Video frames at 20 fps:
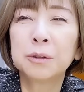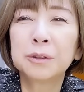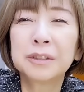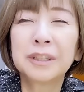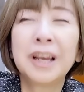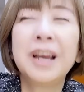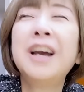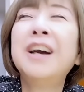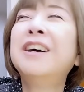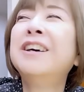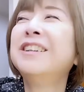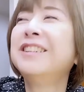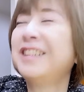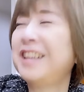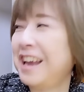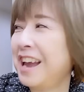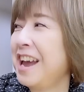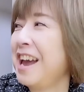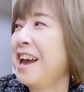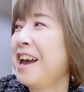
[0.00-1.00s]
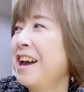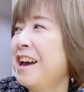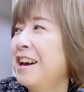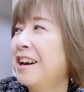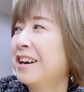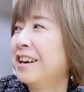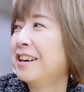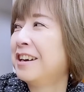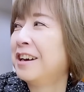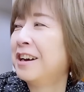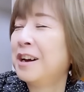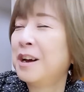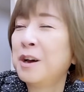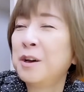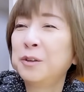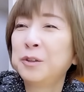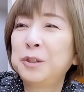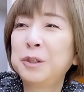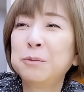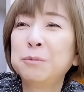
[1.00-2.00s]
でもね、
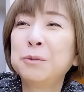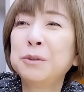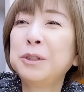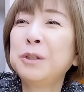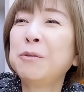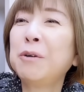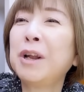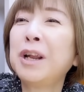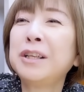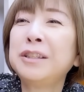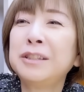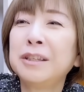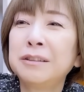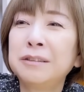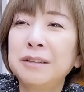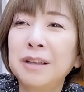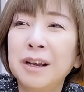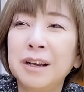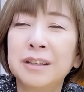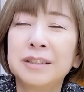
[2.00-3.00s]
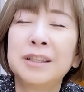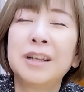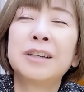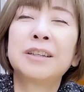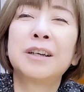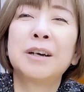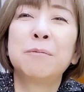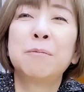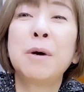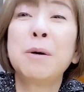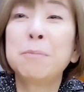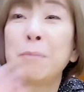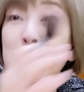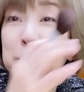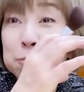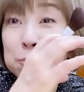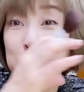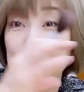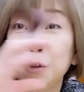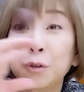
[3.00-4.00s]
自分で笑っちゃった。なんか、
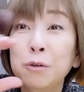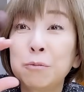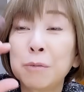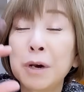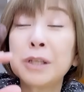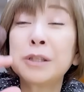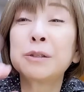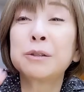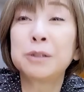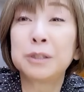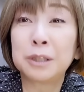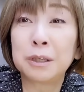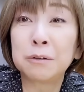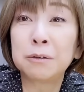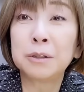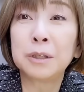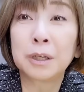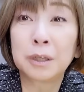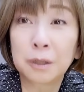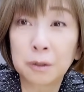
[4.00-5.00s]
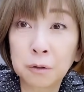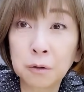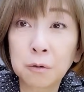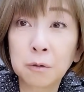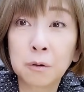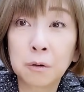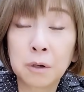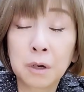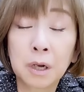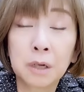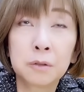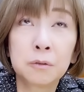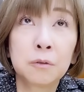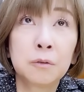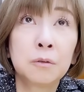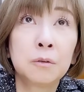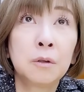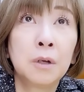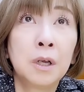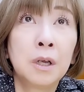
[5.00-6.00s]
もちろんマスクしてるんだけど、
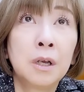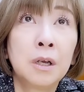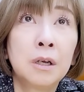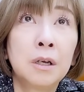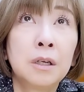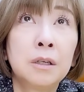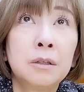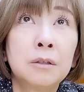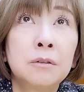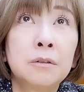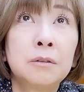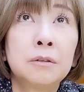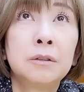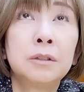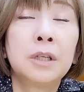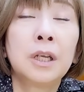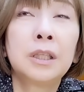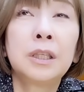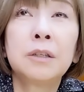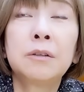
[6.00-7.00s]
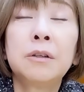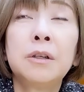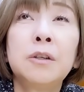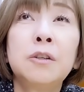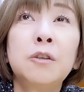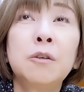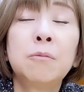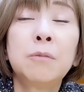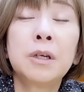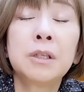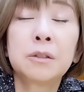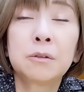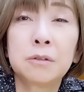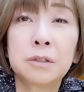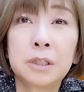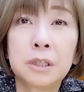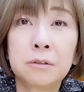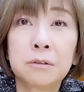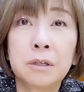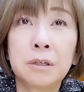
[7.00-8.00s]
やってくれる人もマスク
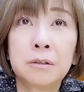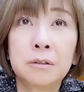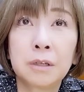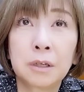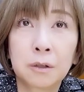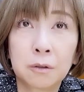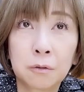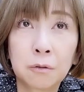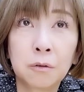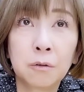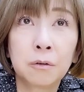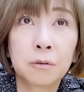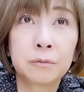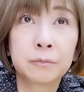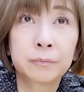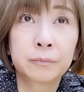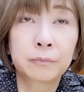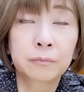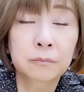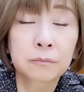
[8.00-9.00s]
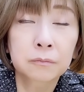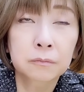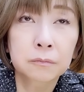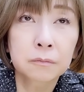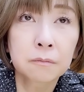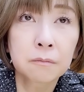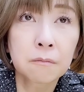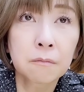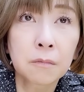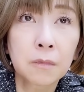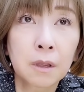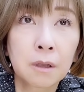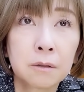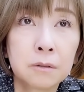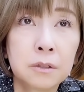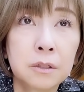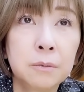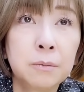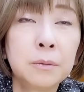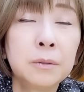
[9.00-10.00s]
してくれるんだけど、
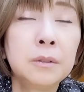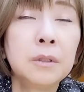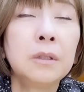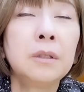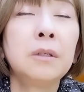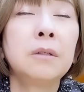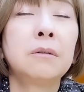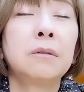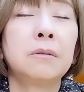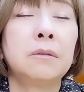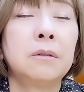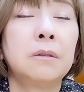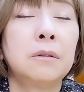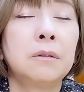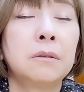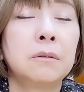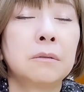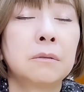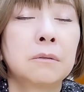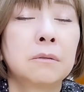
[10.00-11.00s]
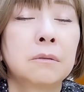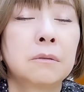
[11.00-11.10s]
自分でね、こうやって寝て、